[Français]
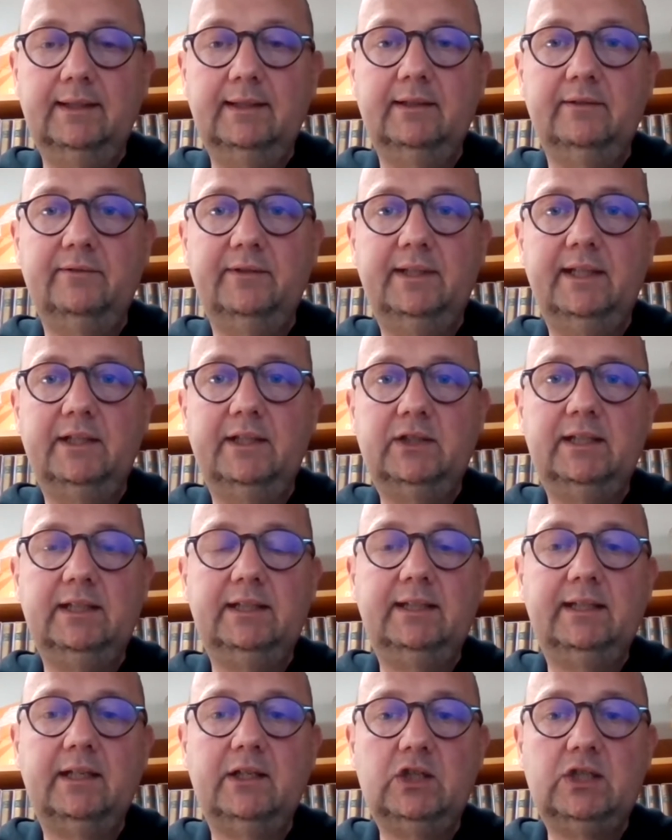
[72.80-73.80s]
un village qui
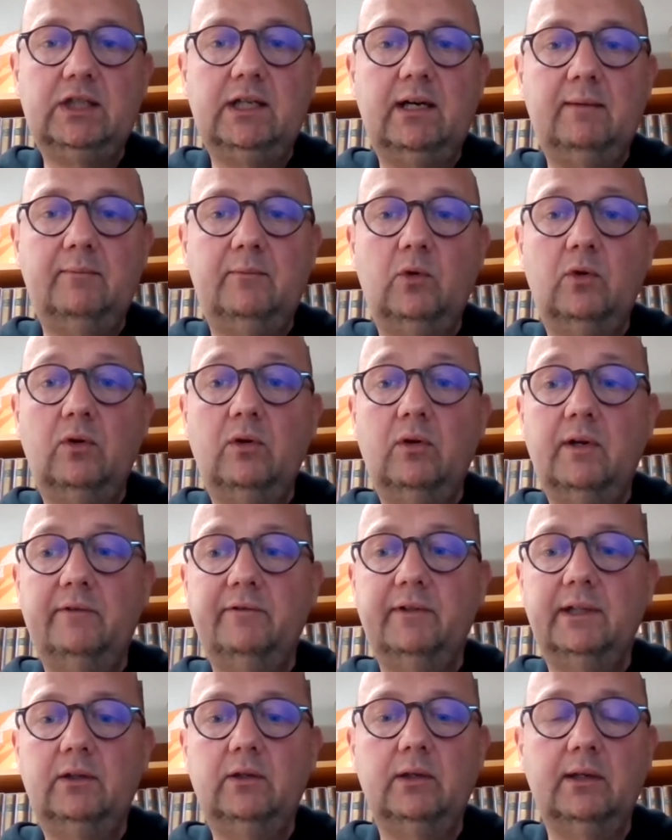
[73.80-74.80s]
est très charmant,
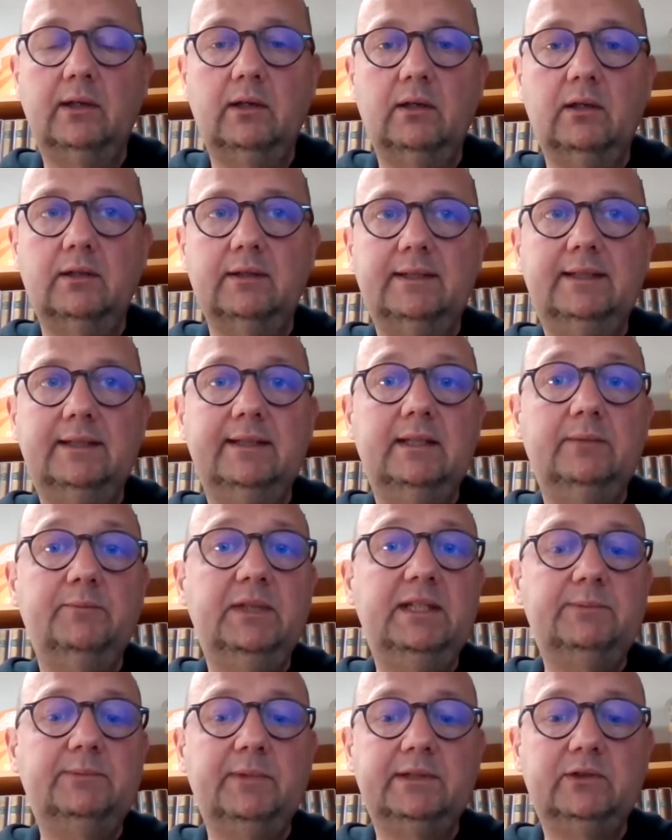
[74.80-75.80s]
avec un
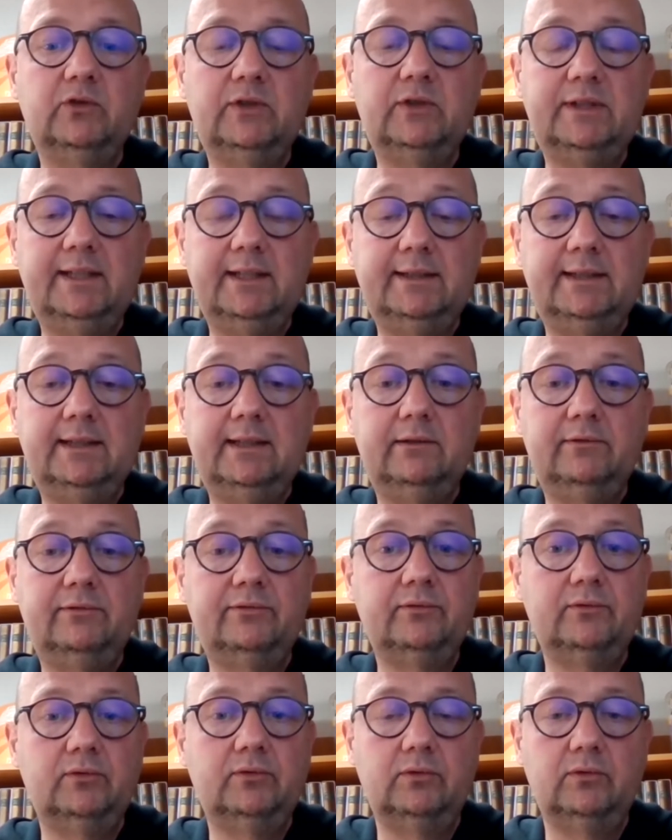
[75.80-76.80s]
dynamisme
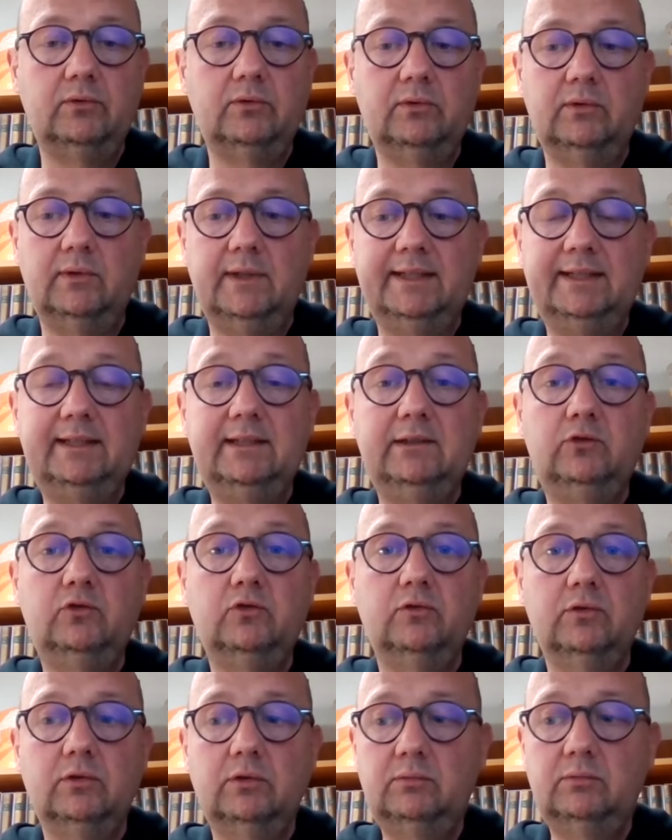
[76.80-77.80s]
associatif assez
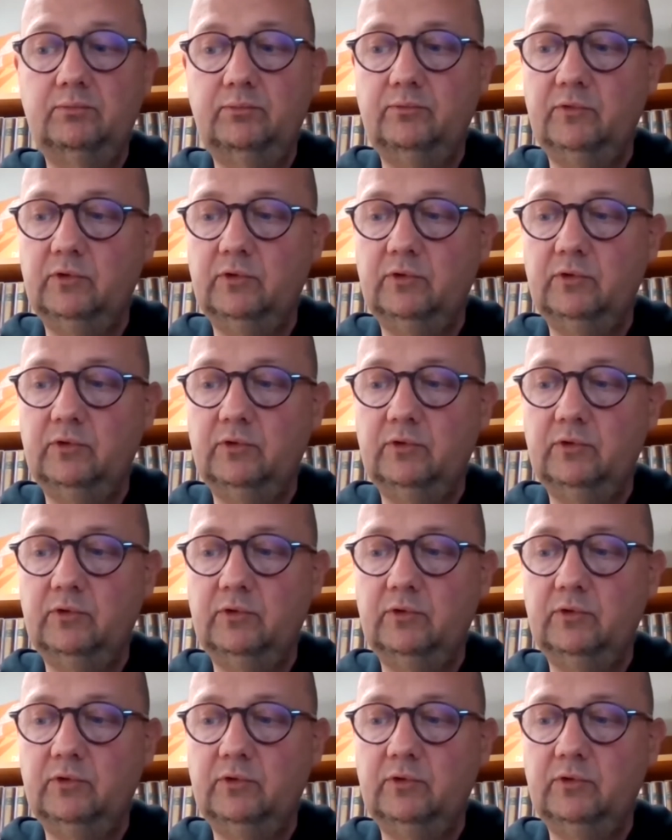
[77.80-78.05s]
étonnant